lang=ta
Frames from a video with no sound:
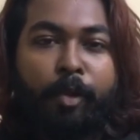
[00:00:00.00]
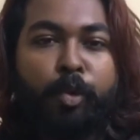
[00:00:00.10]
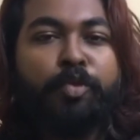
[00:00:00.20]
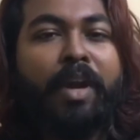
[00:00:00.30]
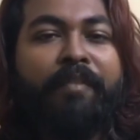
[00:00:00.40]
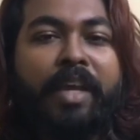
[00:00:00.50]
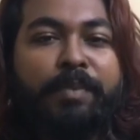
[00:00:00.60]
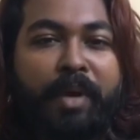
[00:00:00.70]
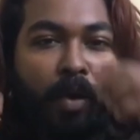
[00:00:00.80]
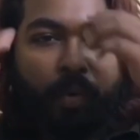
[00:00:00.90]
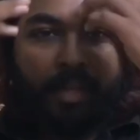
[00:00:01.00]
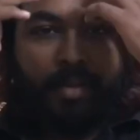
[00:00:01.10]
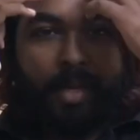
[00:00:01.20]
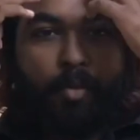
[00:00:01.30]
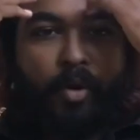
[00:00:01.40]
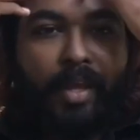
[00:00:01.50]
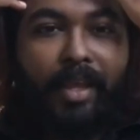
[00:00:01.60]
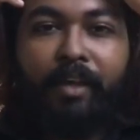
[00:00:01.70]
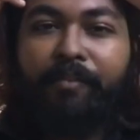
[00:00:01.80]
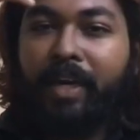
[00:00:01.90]
யூஸ்வலாக ஃபேஸ் பண்ணக்கூடியது நம்மளுடைய
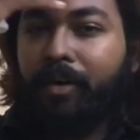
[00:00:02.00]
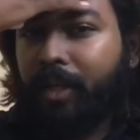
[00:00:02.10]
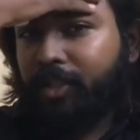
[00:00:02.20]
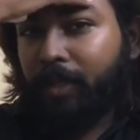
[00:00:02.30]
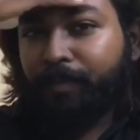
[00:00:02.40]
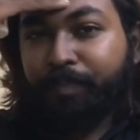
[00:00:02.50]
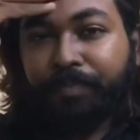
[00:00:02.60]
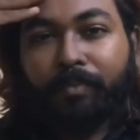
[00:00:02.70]
இந்த ஃப்ரண்ட் ரீஜன்